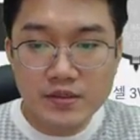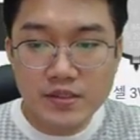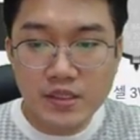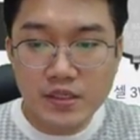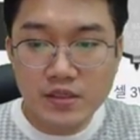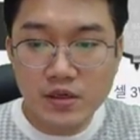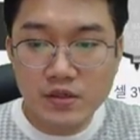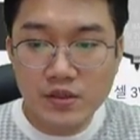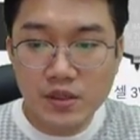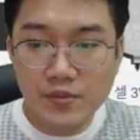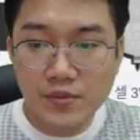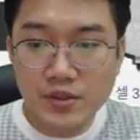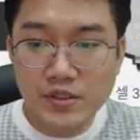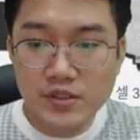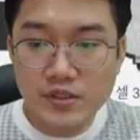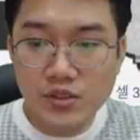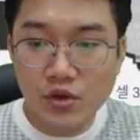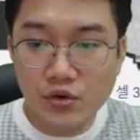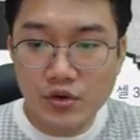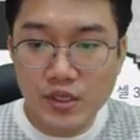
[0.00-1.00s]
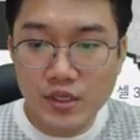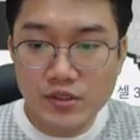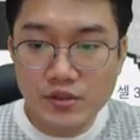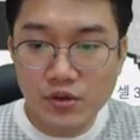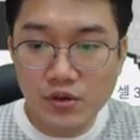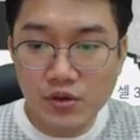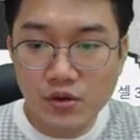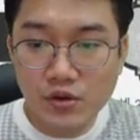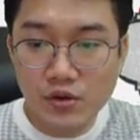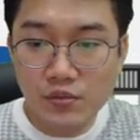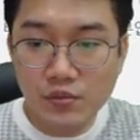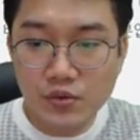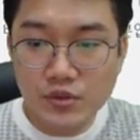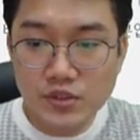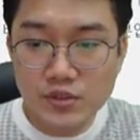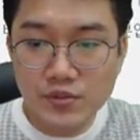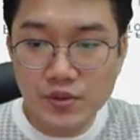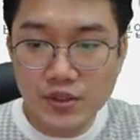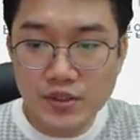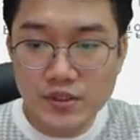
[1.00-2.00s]
자 그렇다면은 여기에서
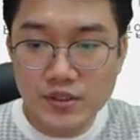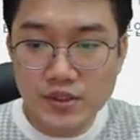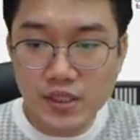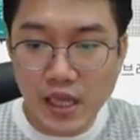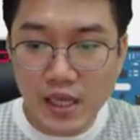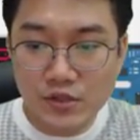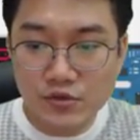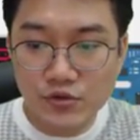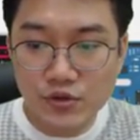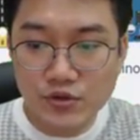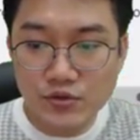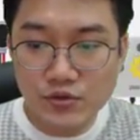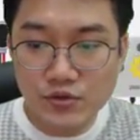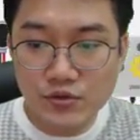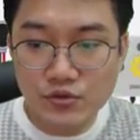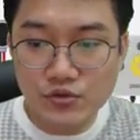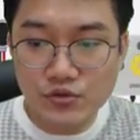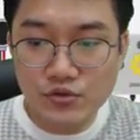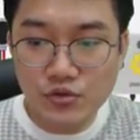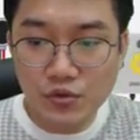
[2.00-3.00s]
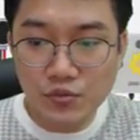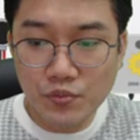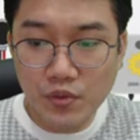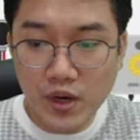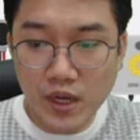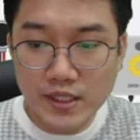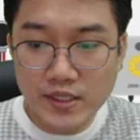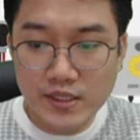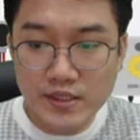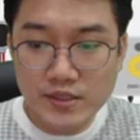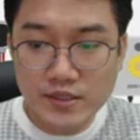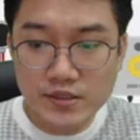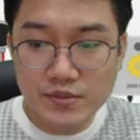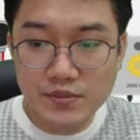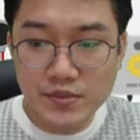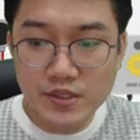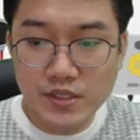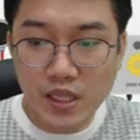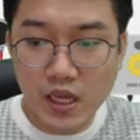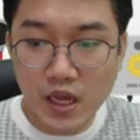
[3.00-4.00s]
보시면은 아두이노 우노 판이
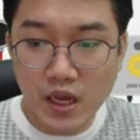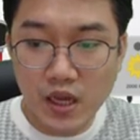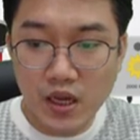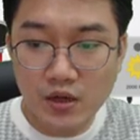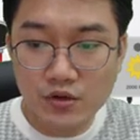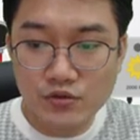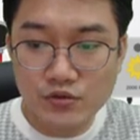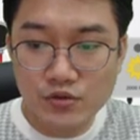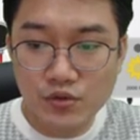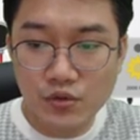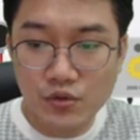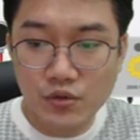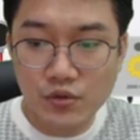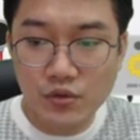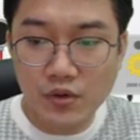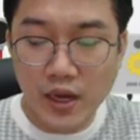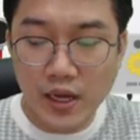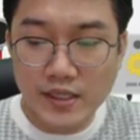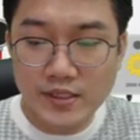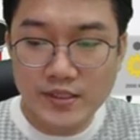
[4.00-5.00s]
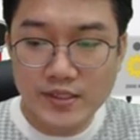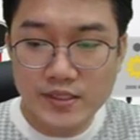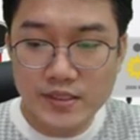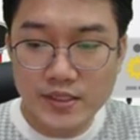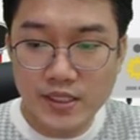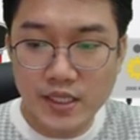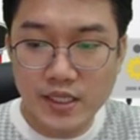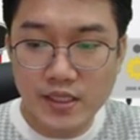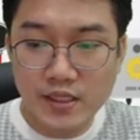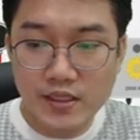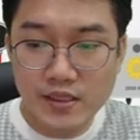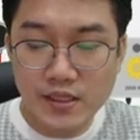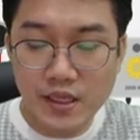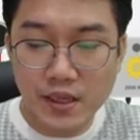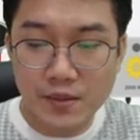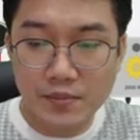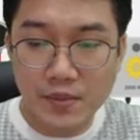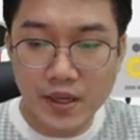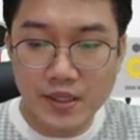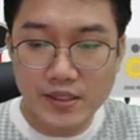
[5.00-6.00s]
있습니다 우노 R3
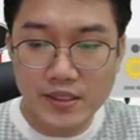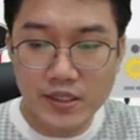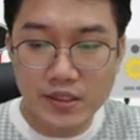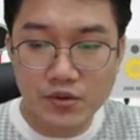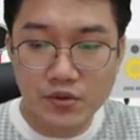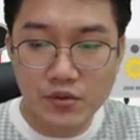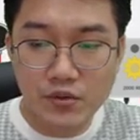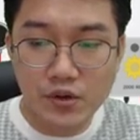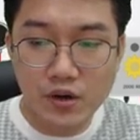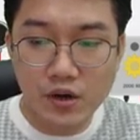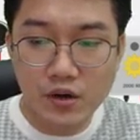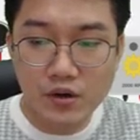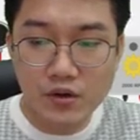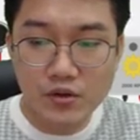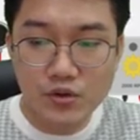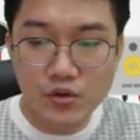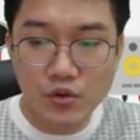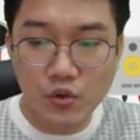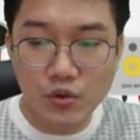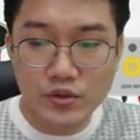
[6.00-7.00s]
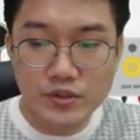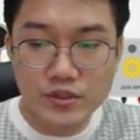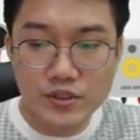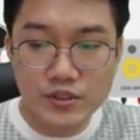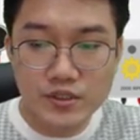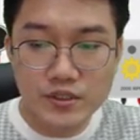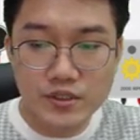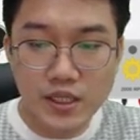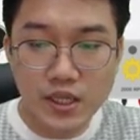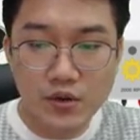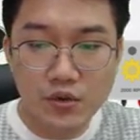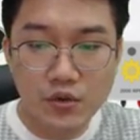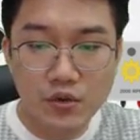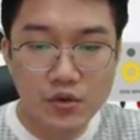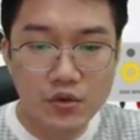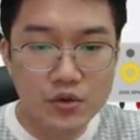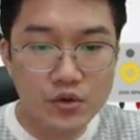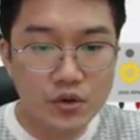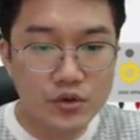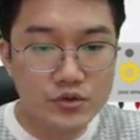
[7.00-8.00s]
예, 판이 있고요 요것을
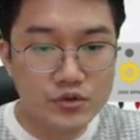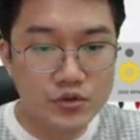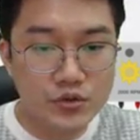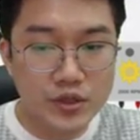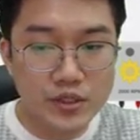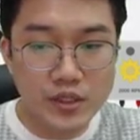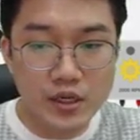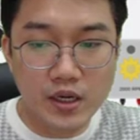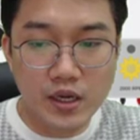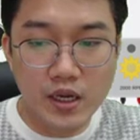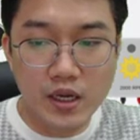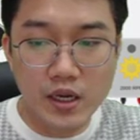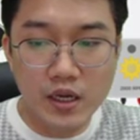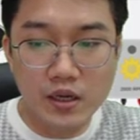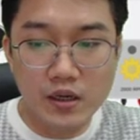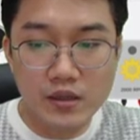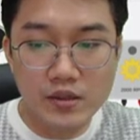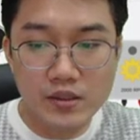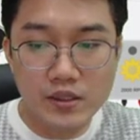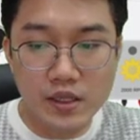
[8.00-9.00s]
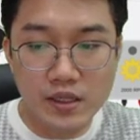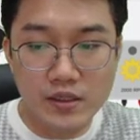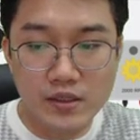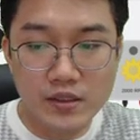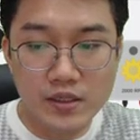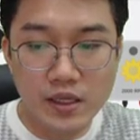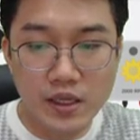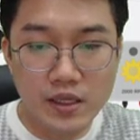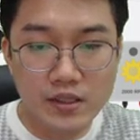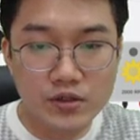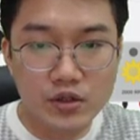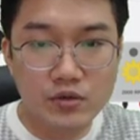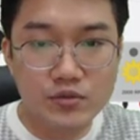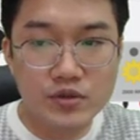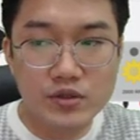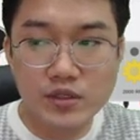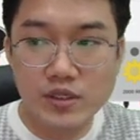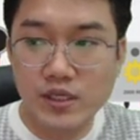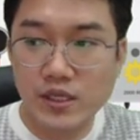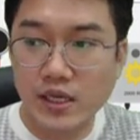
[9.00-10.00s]
그대로 이쪽에다가 예, 이렇게
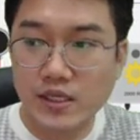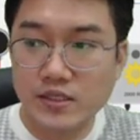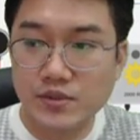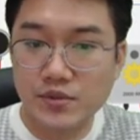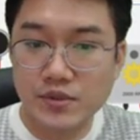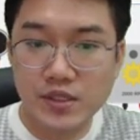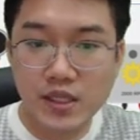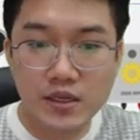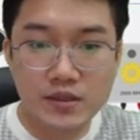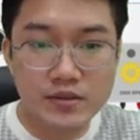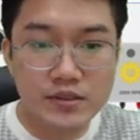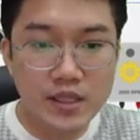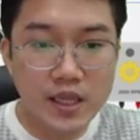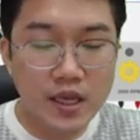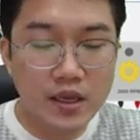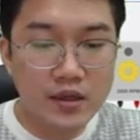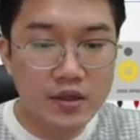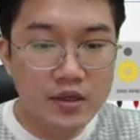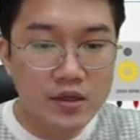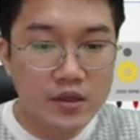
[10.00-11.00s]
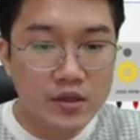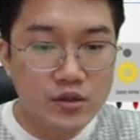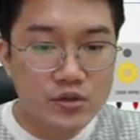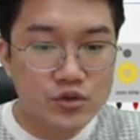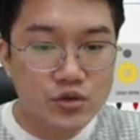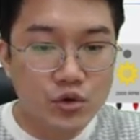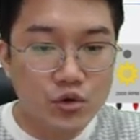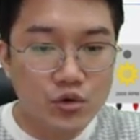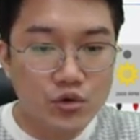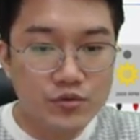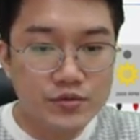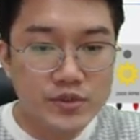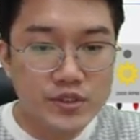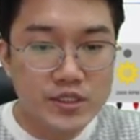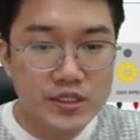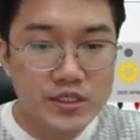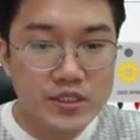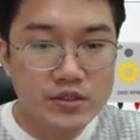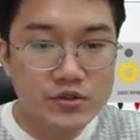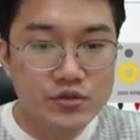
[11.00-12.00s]
더블 클릭하시면 되는데 조금
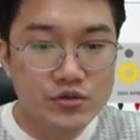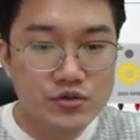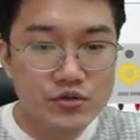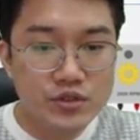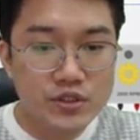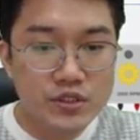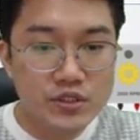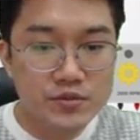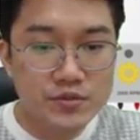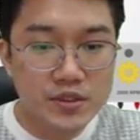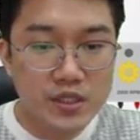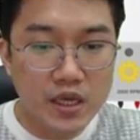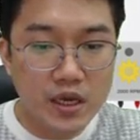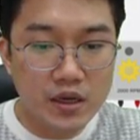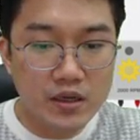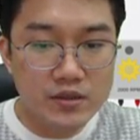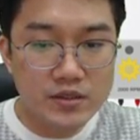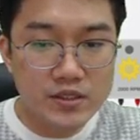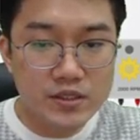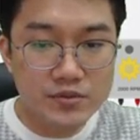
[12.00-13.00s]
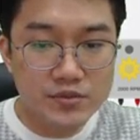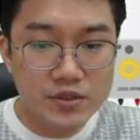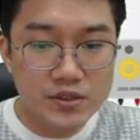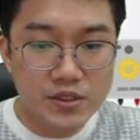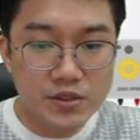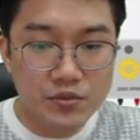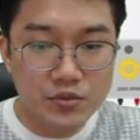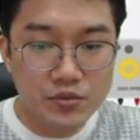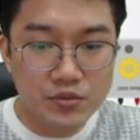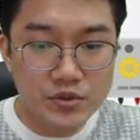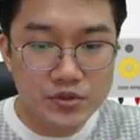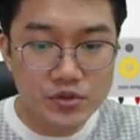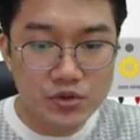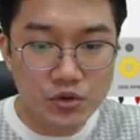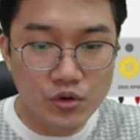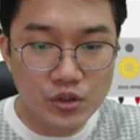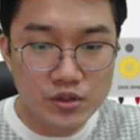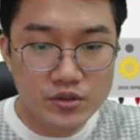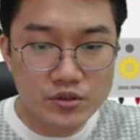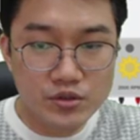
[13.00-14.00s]
느릴 수 있습니다 지금 현재 보면
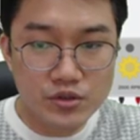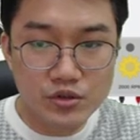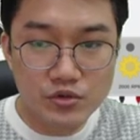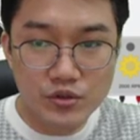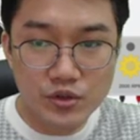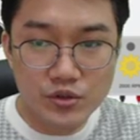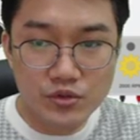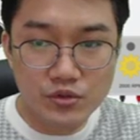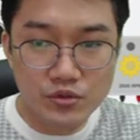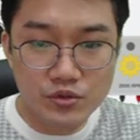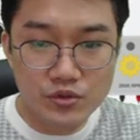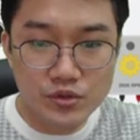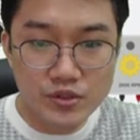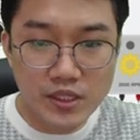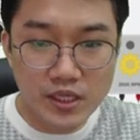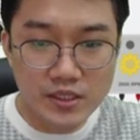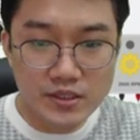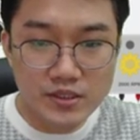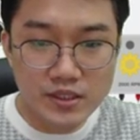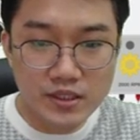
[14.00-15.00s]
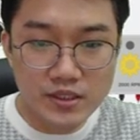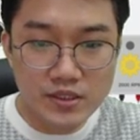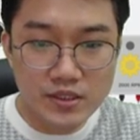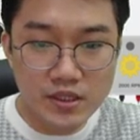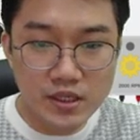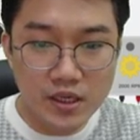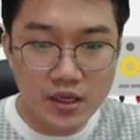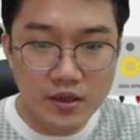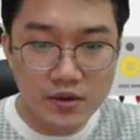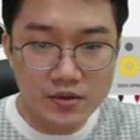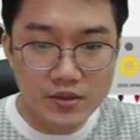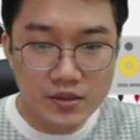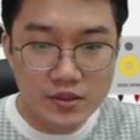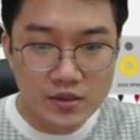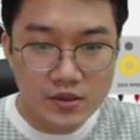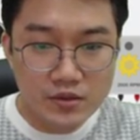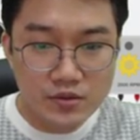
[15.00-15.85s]
저 같은 경우에도 살짝 이게